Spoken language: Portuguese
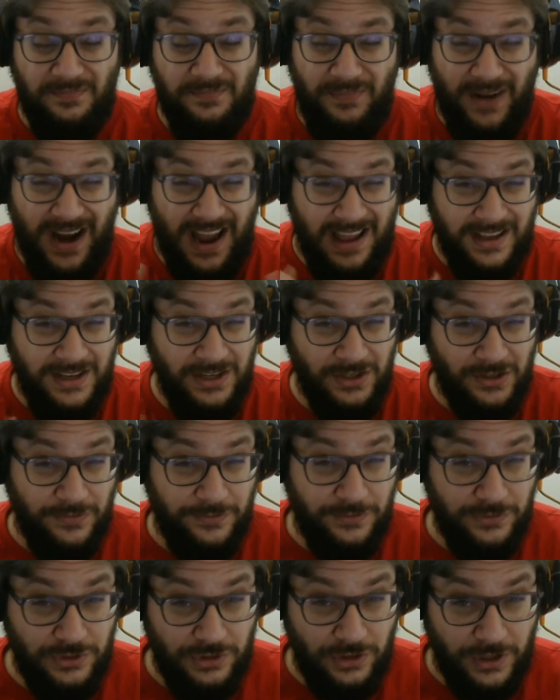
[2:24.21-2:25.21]
Para isso
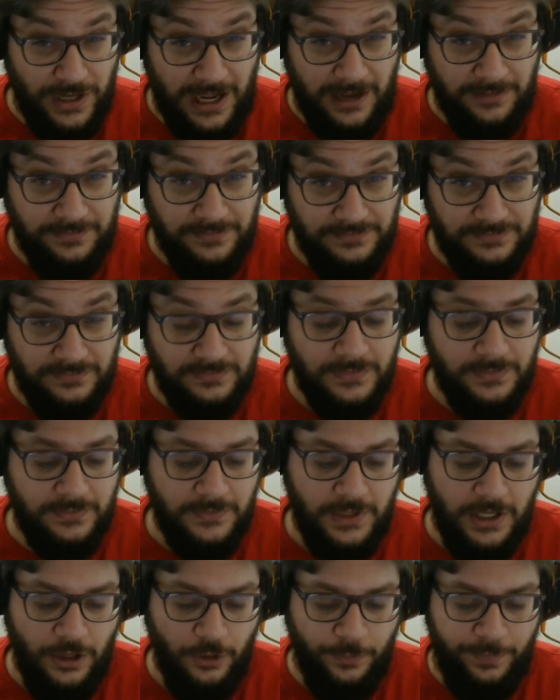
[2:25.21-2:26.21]
funcionar,
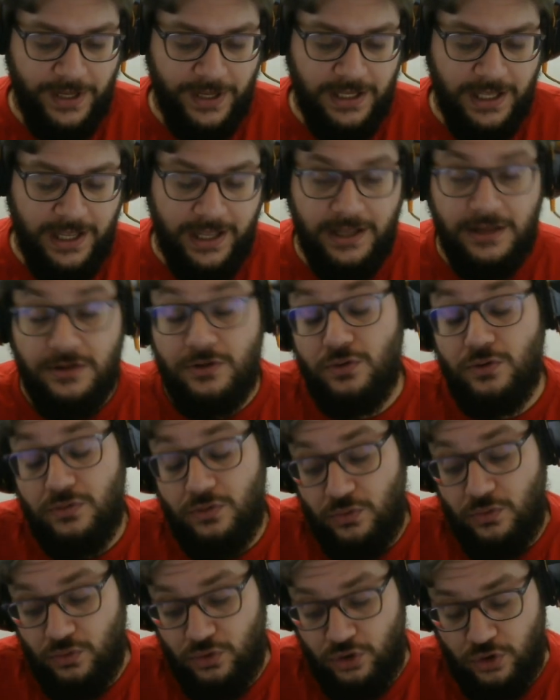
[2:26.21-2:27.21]
eu peguei
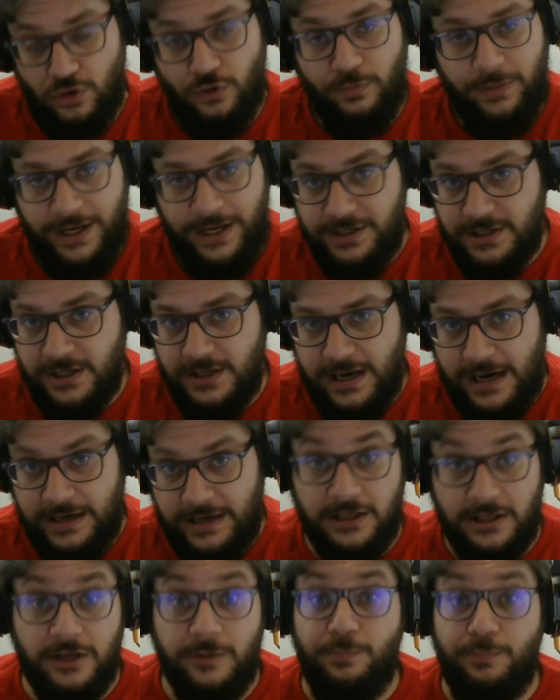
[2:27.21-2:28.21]
o jogo Blade of the
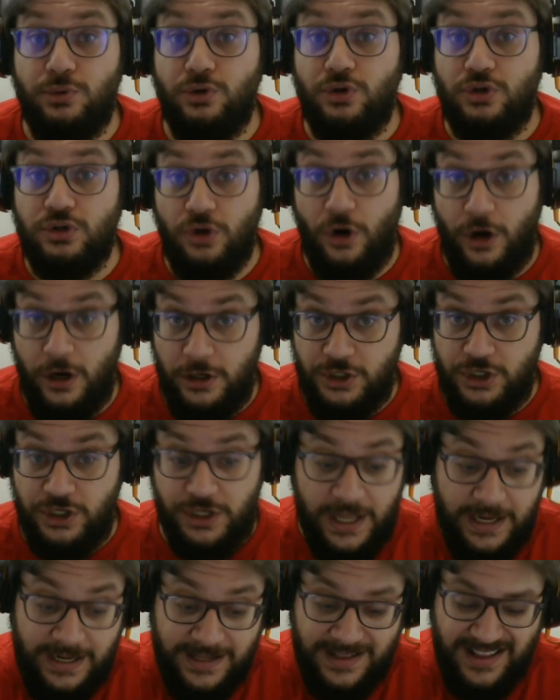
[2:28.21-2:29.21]
Dark, que por sorte
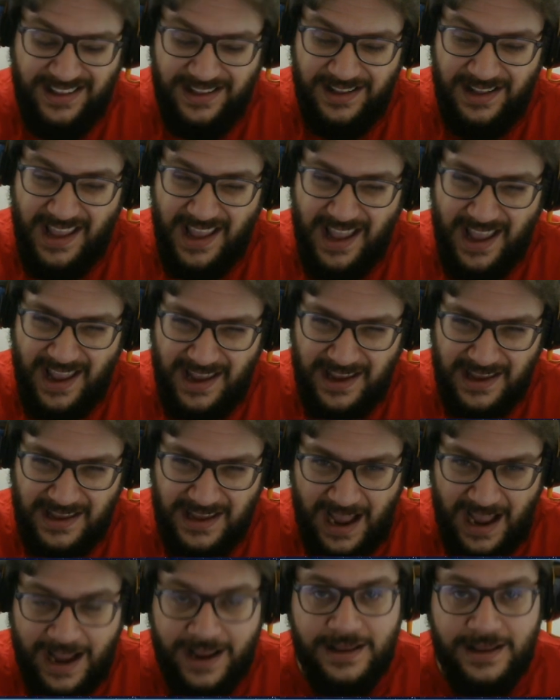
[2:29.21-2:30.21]
ele
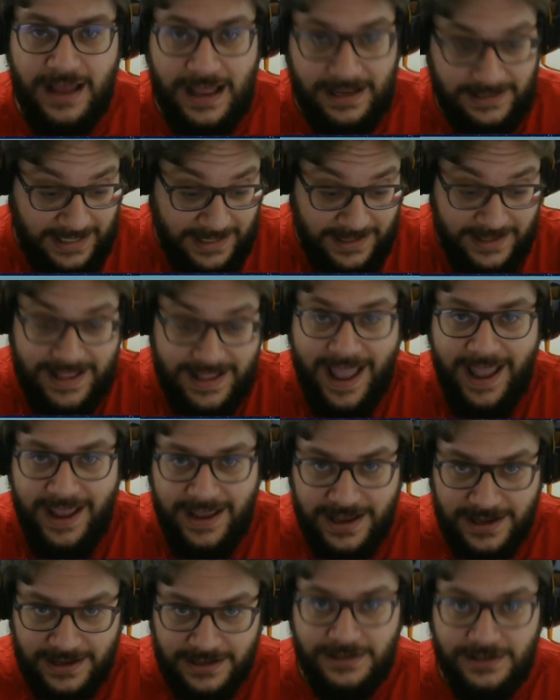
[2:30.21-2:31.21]
tem a, essa
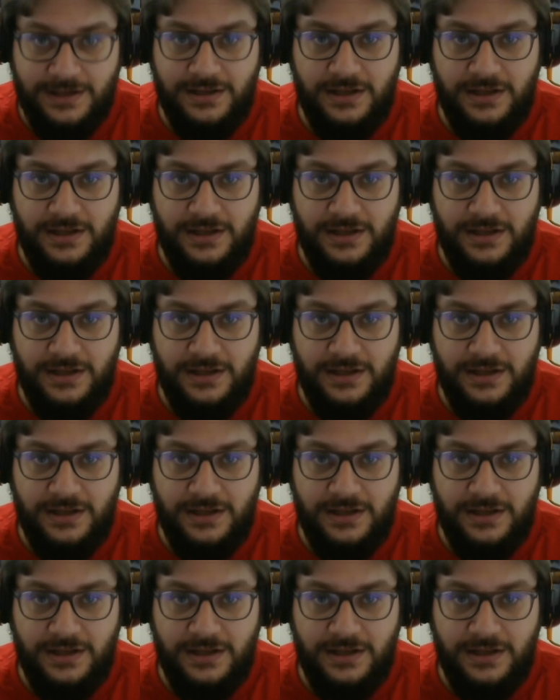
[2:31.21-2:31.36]
ideia